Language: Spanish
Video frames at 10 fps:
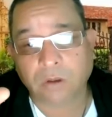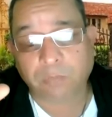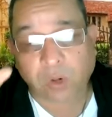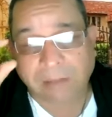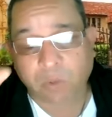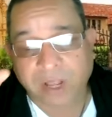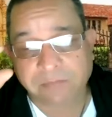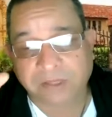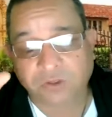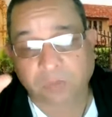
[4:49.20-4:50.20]
Por la poca
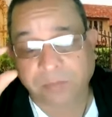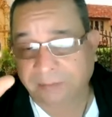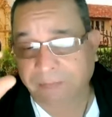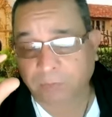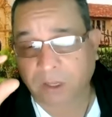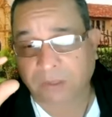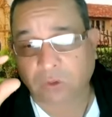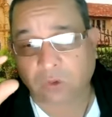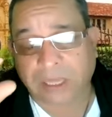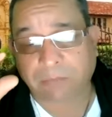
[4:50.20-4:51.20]
inversión, miren,
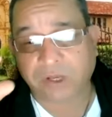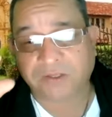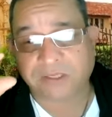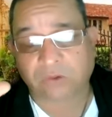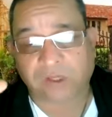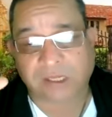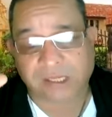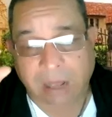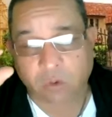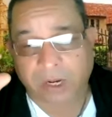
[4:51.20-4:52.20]
esto lo estamos diciendo
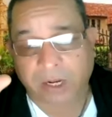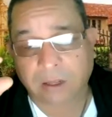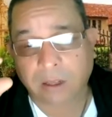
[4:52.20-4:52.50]
desde ahora,